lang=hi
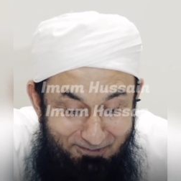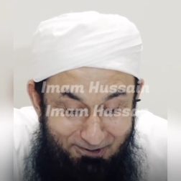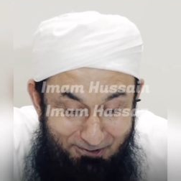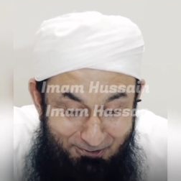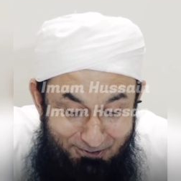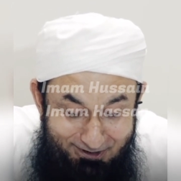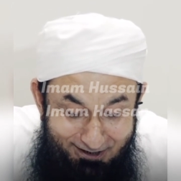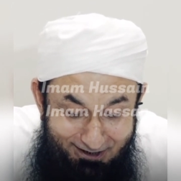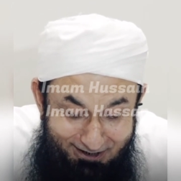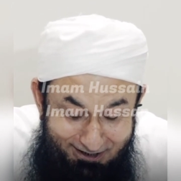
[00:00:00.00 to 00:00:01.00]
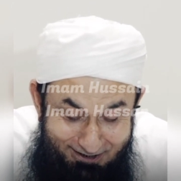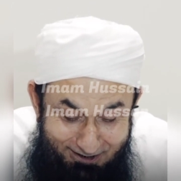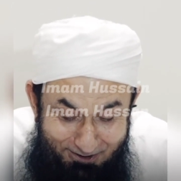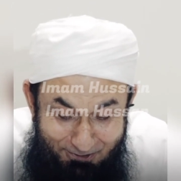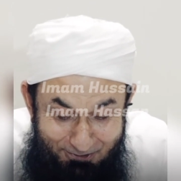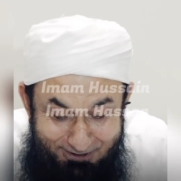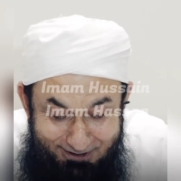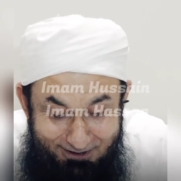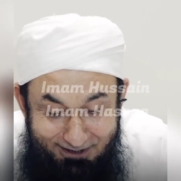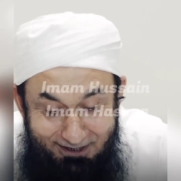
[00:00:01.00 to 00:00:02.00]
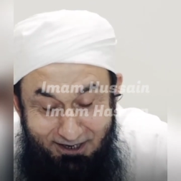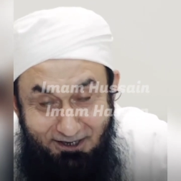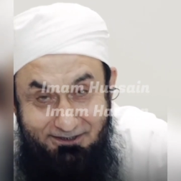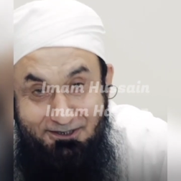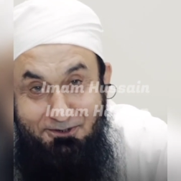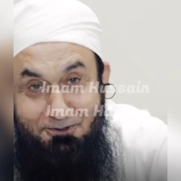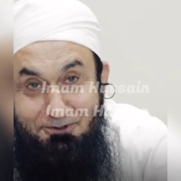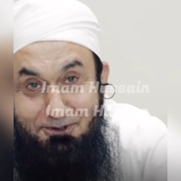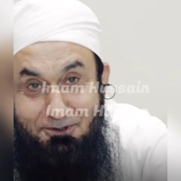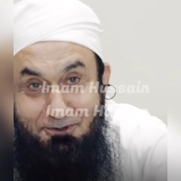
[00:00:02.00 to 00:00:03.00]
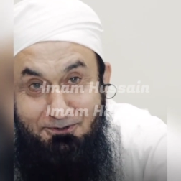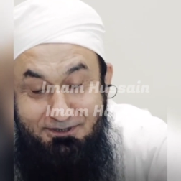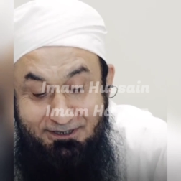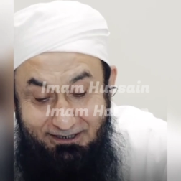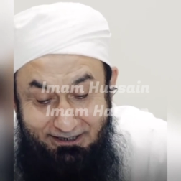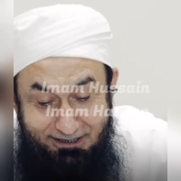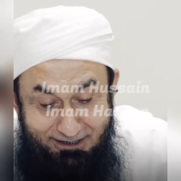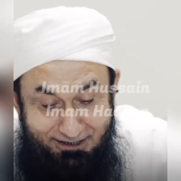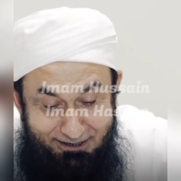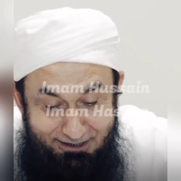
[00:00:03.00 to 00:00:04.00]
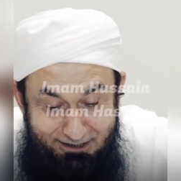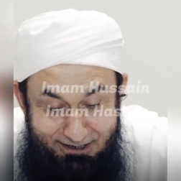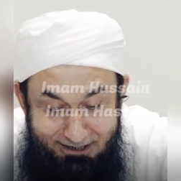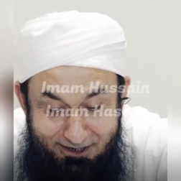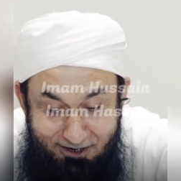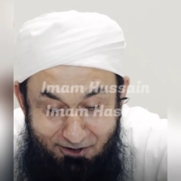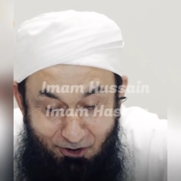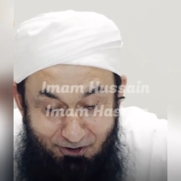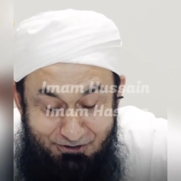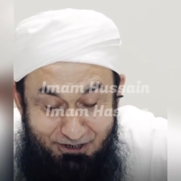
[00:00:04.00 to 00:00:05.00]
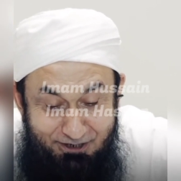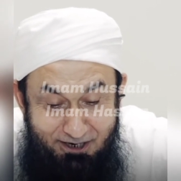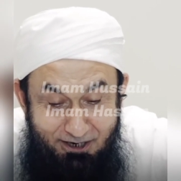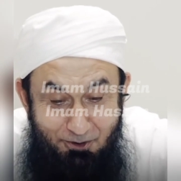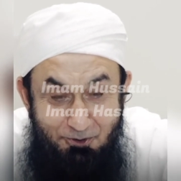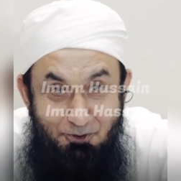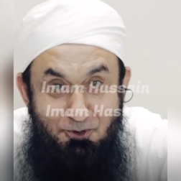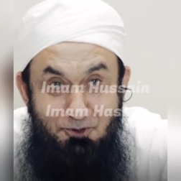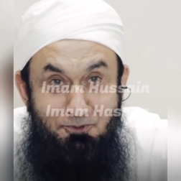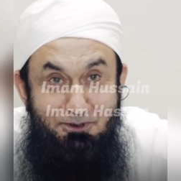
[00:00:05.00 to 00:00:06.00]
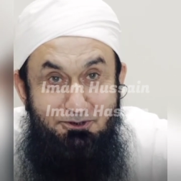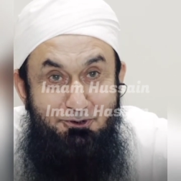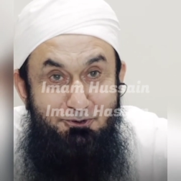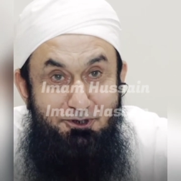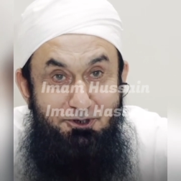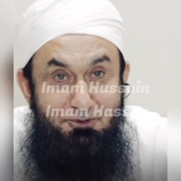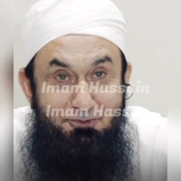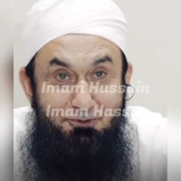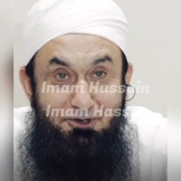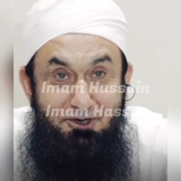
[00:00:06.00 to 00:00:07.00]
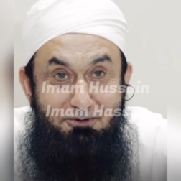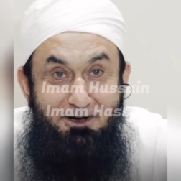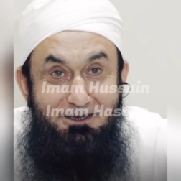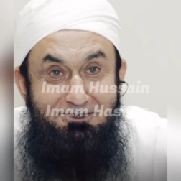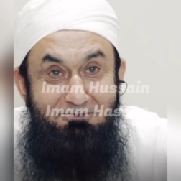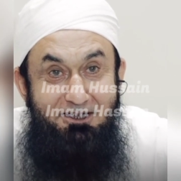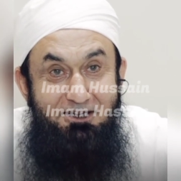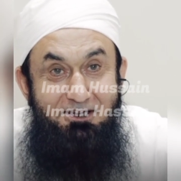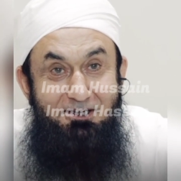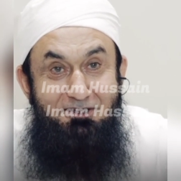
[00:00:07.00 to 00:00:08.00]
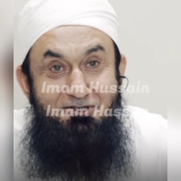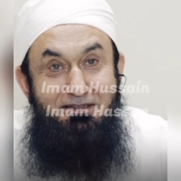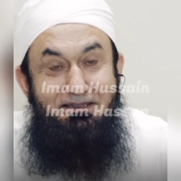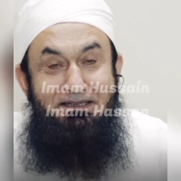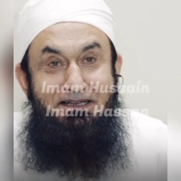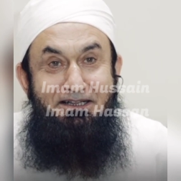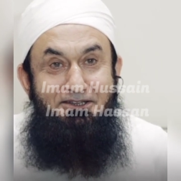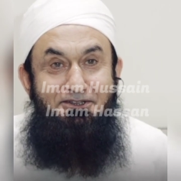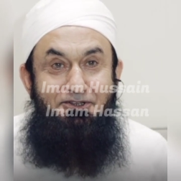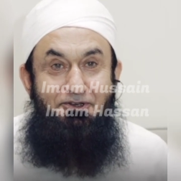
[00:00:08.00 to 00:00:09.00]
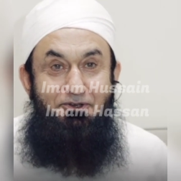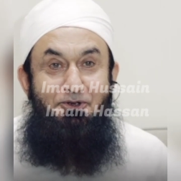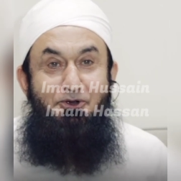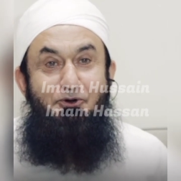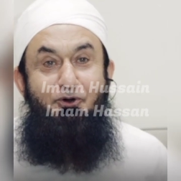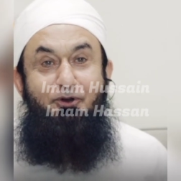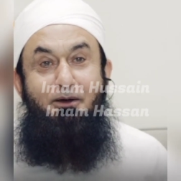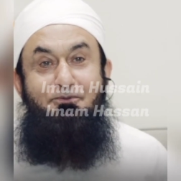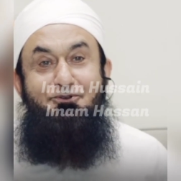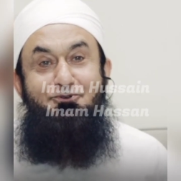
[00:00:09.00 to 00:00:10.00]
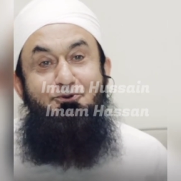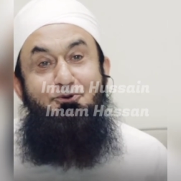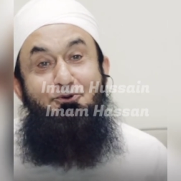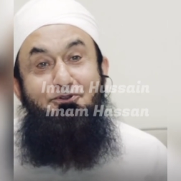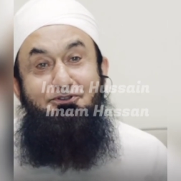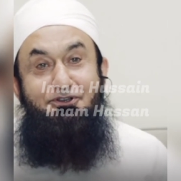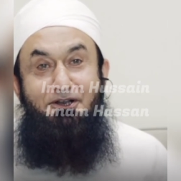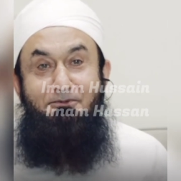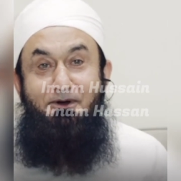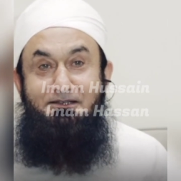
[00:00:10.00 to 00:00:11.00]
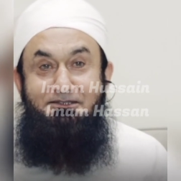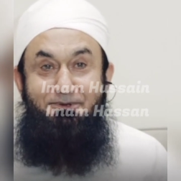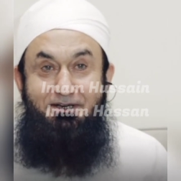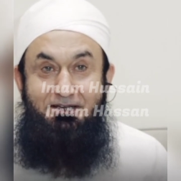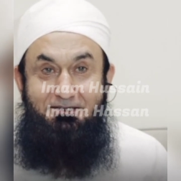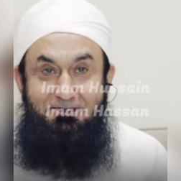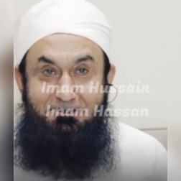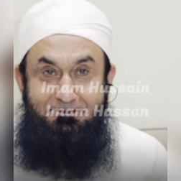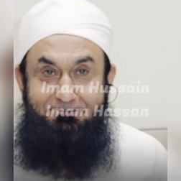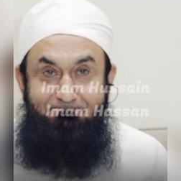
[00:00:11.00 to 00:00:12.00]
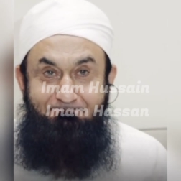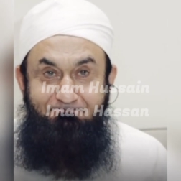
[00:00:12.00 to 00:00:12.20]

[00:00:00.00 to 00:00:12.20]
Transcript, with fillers: फिर हुसैन इधर घुसते हसन उधर घुसते ये ये क्रॉसिंग दोनों बच्चों की पूरी नमाज में चलती रहती थी और आप सुकून से नमाज पढ़ाते थे